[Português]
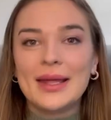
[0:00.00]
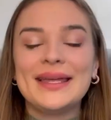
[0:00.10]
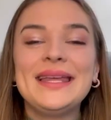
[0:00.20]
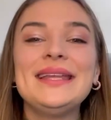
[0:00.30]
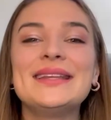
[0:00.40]

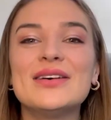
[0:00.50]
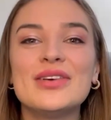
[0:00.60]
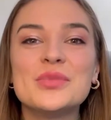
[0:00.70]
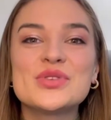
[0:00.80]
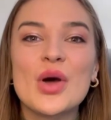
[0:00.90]
Então
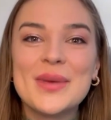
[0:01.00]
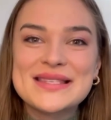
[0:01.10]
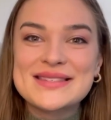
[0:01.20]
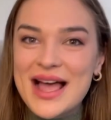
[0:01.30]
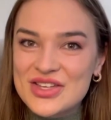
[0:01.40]
vamos
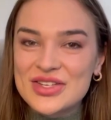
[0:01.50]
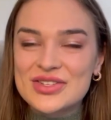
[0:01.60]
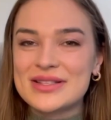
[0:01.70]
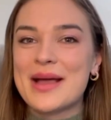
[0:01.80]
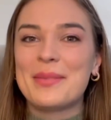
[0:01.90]
começar,
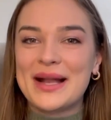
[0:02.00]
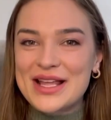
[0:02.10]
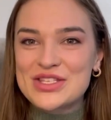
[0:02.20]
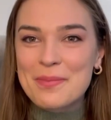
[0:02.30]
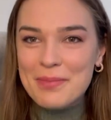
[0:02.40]
gente, né? Parar
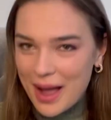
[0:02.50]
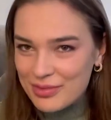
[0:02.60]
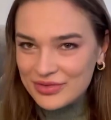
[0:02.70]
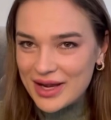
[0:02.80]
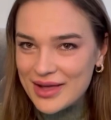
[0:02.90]
de
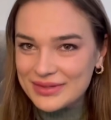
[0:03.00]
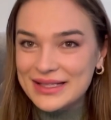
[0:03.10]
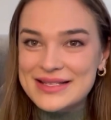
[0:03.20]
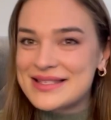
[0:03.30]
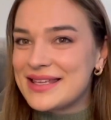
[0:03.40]
papo furado e
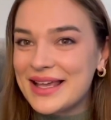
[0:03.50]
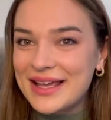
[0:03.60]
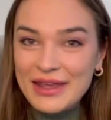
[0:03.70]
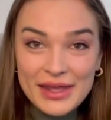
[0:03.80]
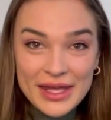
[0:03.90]
gracinha
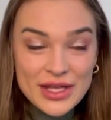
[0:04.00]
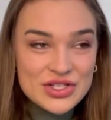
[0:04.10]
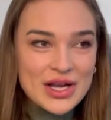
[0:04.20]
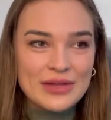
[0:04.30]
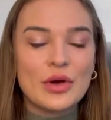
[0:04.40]
e, ir
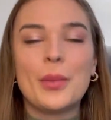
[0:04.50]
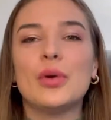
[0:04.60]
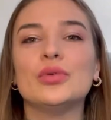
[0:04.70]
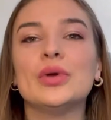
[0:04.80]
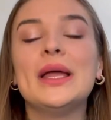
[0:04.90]
direto ao
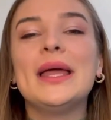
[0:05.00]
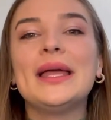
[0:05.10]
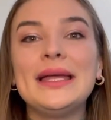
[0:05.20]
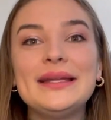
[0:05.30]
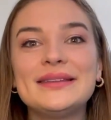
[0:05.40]
ponto.
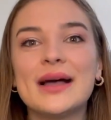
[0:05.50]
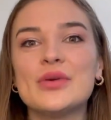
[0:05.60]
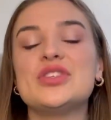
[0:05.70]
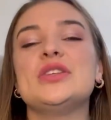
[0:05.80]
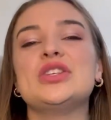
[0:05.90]

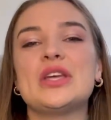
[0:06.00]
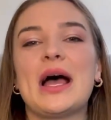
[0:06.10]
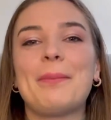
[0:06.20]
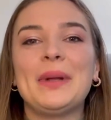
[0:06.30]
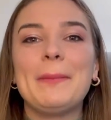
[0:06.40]
Então, gente,
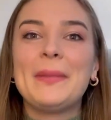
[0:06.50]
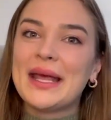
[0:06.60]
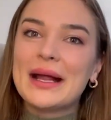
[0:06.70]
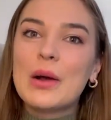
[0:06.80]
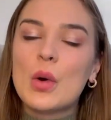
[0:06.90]
a
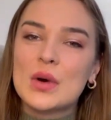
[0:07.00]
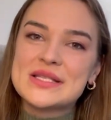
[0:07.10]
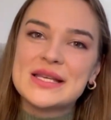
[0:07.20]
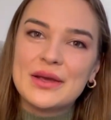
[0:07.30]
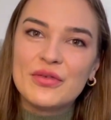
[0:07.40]
primeira
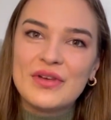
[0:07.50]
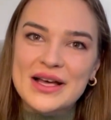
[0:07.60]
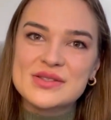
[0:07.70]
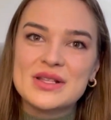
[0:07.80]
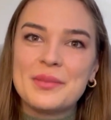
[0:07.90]
coisa que eu
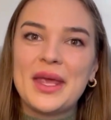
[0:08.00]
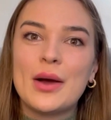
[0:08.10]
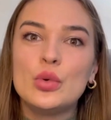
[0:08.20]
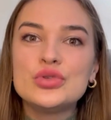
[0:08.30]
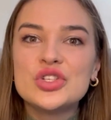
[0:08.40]
faço na minha
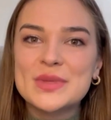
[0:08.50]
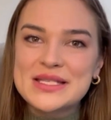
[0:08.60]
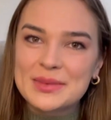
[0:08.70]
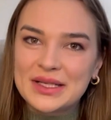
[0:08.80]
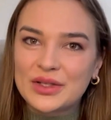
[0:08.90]
última
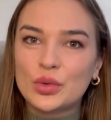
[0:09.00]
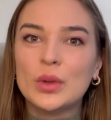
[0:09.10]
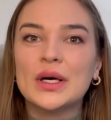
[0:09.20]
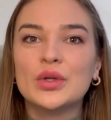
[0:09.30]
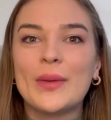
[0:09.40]
semana do
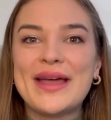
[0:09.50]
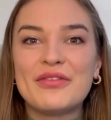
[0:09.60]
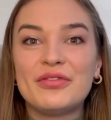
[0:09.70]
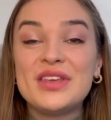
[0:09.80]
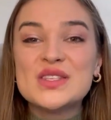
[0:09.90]
ano é
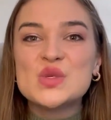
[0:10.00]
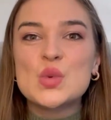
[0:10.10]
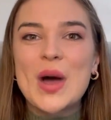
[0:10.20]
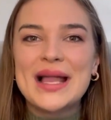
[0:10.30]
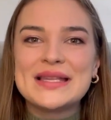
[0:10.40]

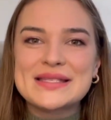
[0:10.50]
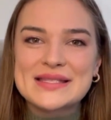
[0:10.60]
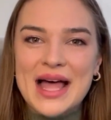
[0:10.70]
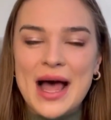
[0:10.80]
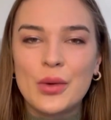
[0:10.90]

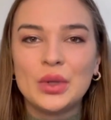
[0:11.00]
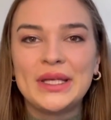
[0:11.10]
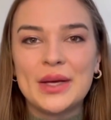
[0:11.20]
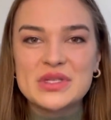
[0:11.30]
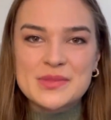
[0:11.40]
visualizar o
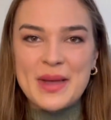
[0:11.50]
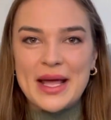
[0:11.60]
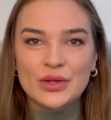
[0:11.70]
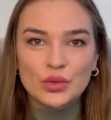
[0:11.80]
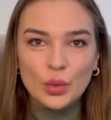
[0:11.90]
que eu
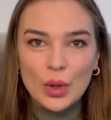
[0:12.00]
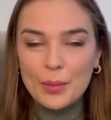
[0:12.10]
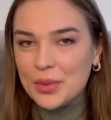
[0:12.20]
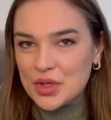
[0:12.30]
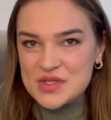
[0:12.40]
espero do
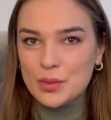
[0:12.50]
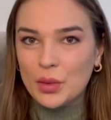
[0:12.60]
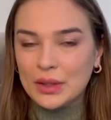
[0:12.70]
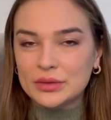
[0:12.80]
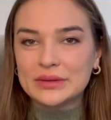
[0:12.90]
próximo
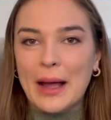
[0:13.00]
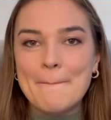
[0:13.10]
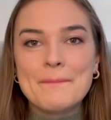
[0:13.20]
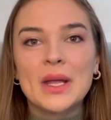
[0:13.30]
ano, tá?